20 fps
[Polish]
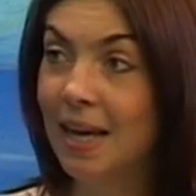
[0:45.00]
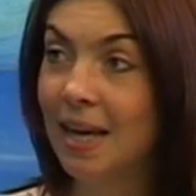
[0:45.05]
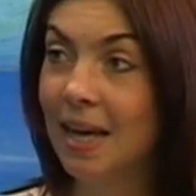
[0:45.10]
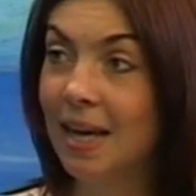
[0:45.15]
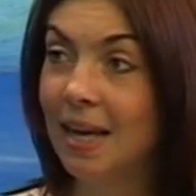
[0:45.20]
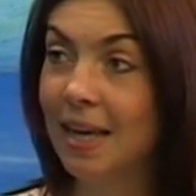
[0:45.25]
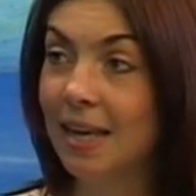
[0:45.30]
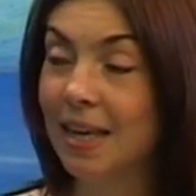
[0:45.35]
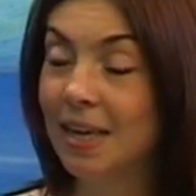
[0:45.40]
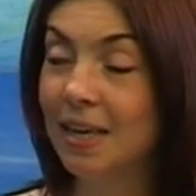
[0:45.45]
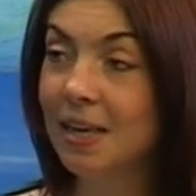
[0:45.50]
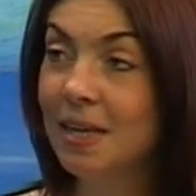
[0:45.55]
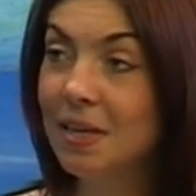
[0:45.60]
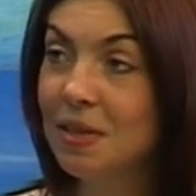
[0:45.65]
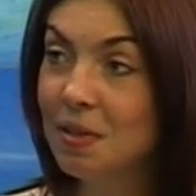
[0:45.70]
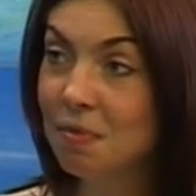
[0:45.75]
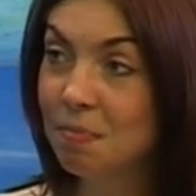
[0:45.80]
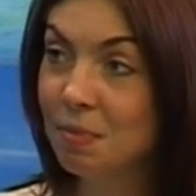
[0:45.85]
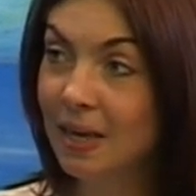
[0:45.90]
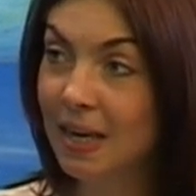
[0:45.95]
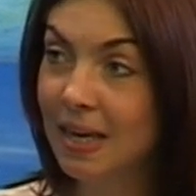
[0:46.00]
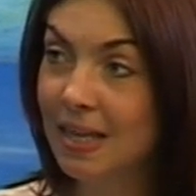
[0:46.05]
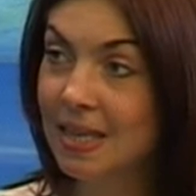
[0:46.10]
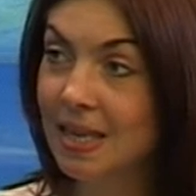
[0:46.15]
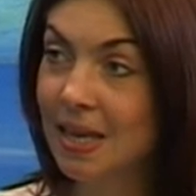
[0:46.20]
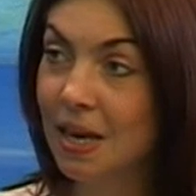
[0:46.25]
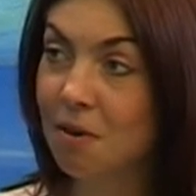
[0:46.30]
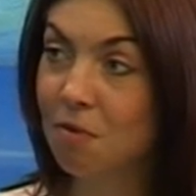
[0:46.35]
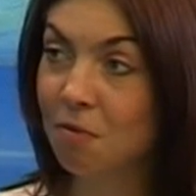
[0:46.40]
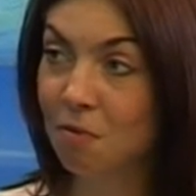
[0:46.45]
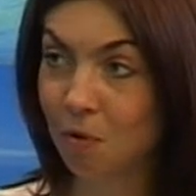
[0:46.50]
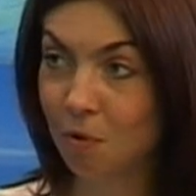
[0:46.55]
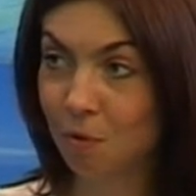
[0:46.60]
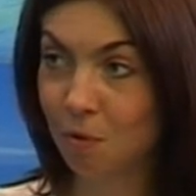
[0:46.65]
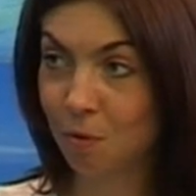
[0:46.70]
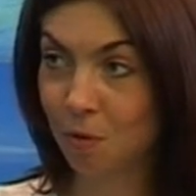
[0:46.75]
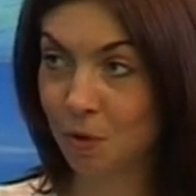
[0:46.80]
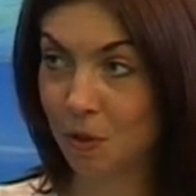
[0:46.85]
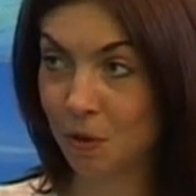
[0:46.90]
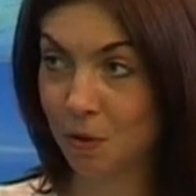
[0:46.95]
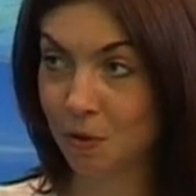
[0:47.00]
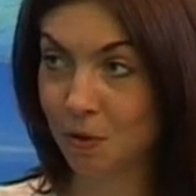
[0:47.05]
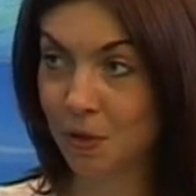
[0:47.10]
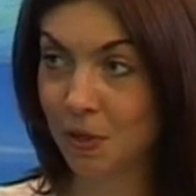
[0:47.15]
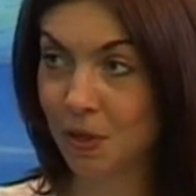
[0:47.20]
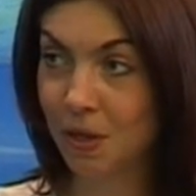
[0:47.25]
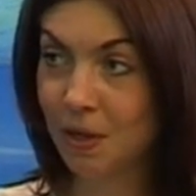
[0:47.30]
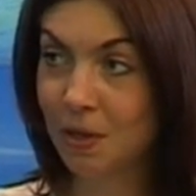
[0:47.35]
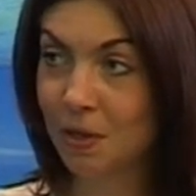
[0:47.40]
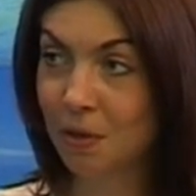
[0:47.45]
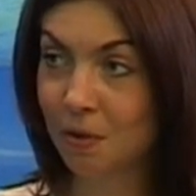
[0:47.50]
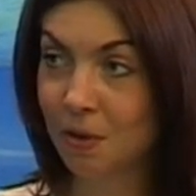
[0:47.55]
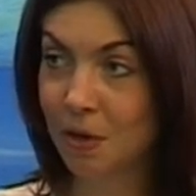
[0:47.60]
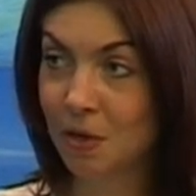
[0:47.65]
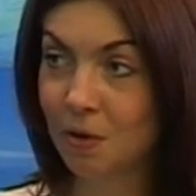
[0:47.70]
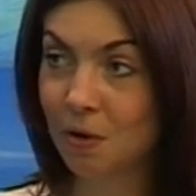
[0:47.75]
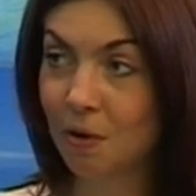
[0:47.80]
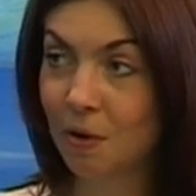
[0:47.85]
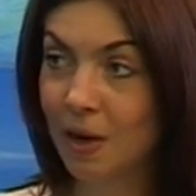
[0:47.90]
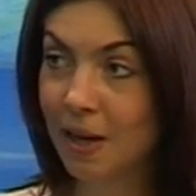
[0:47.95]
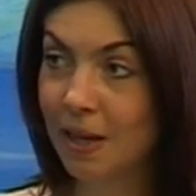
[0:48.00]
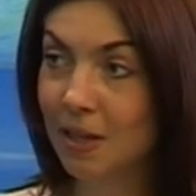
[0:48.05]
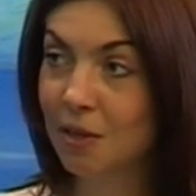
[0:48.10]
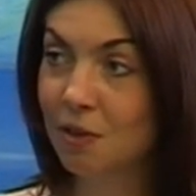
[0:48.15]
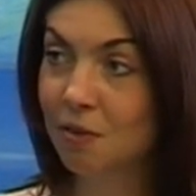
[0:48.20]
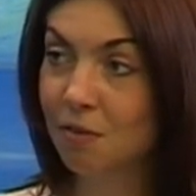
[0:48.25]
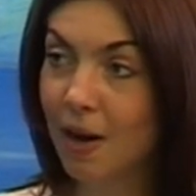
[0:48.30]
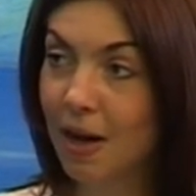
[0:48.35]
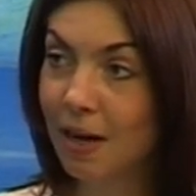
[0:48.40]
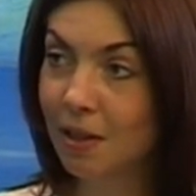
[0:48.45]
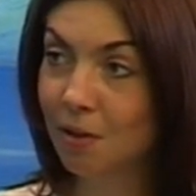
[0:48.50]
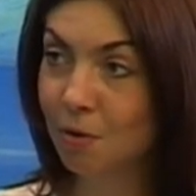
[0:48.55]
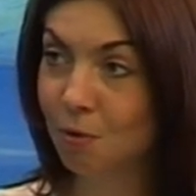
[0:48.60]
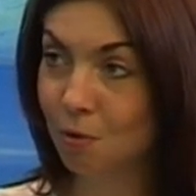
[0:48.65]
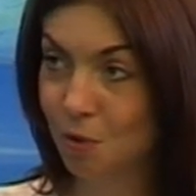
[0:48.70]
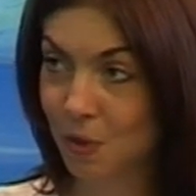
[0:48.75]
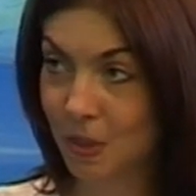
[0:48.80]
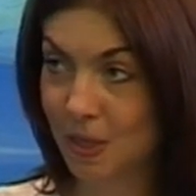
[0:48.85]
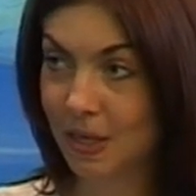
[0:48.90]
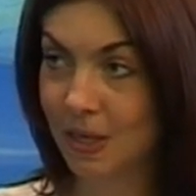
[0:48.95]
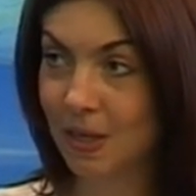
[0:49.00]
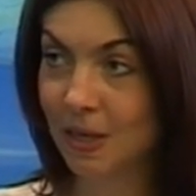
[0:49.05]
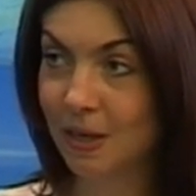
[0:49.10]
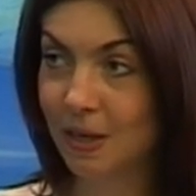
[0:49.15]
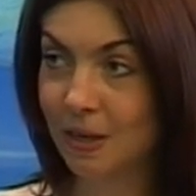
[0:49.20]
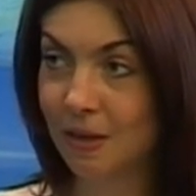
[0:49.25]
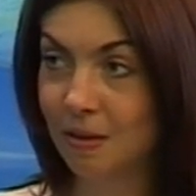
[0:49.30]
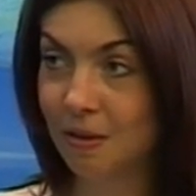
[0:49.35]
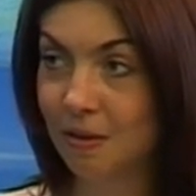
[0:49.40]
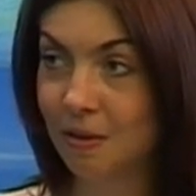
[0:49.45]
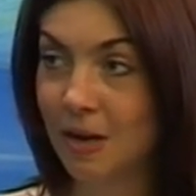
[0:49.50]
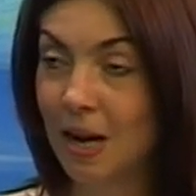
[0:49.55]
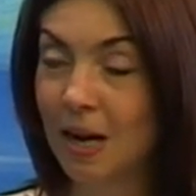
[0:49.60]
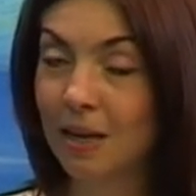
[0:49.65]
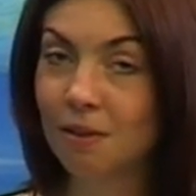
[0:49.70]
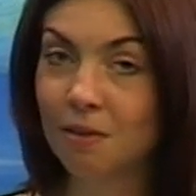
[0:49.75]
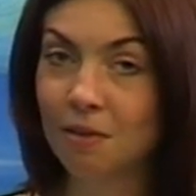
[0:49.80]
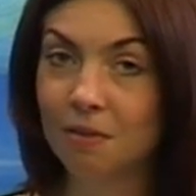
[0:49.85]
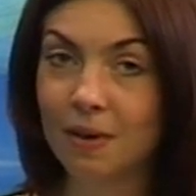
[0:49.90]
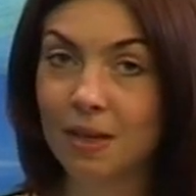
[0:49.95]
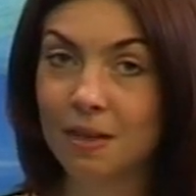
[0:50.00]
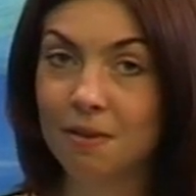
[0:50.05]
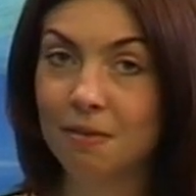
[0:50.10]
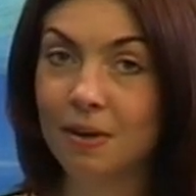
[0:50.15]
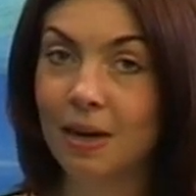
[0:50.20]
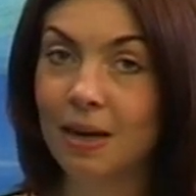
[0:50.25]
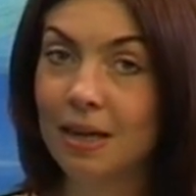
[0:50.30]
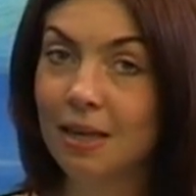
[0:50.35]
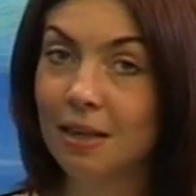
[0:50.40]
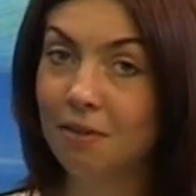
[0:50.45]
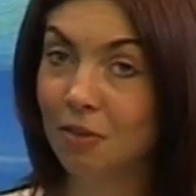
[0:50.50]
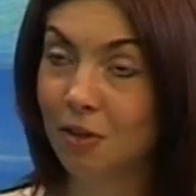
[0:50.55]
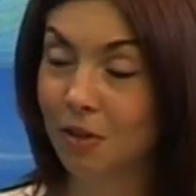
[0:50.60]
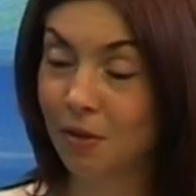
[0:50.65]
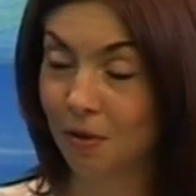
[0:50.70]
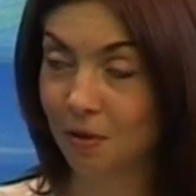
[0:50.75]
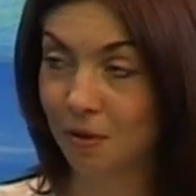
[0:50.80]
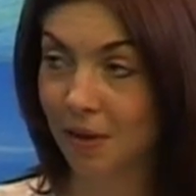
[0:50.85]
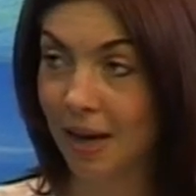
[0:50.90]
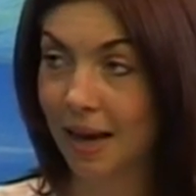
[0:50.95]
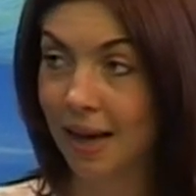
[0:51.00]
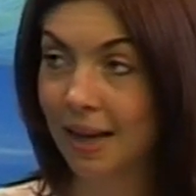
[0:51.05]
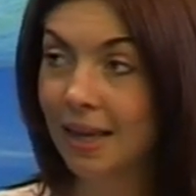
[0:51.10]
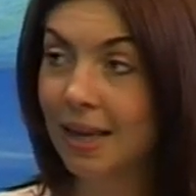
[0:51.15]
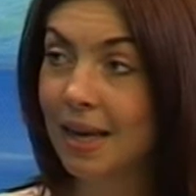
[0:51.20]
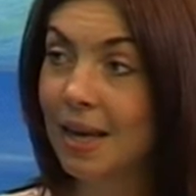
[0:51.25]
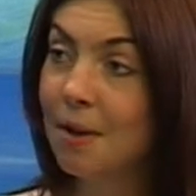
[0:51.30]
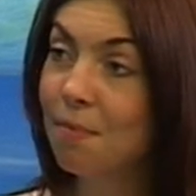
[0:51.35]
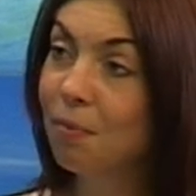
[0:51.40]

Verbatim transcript: E, inspiracje wokół książki to nasz kolejny, czwarty już cykl realizowany w Galerii Wiktoria.